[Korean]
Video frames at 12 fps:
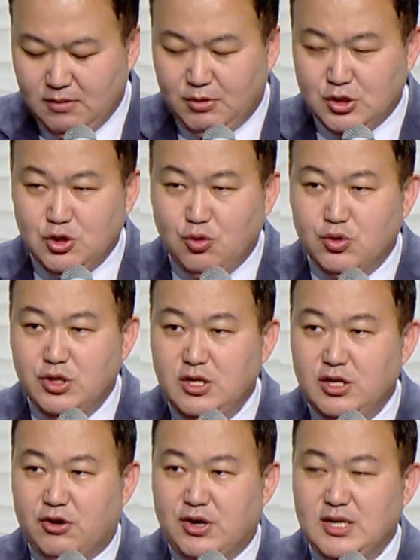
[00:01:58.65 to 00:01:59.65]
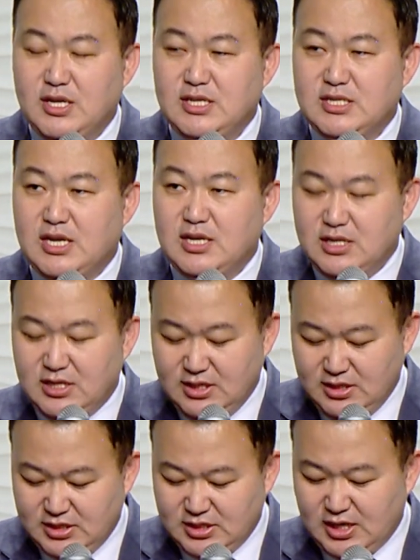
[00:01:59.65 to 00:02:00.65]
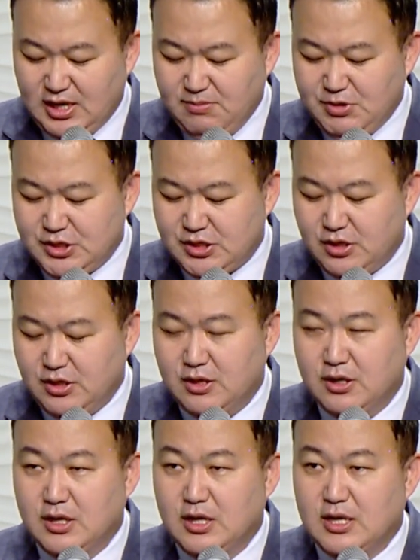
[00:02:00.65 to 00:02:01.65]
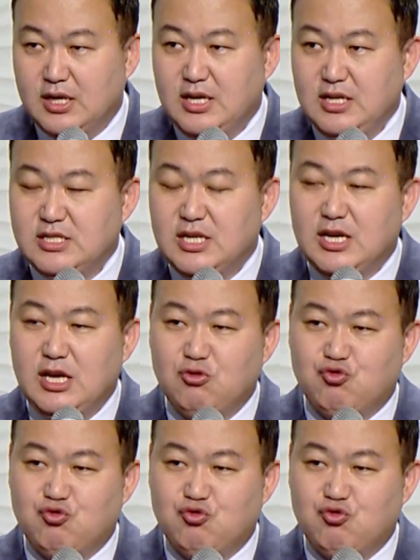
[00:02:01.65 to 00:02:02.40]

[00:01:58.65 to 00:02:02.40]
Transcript: 먼저 오늘 열왕기상을 시작하면서 1장의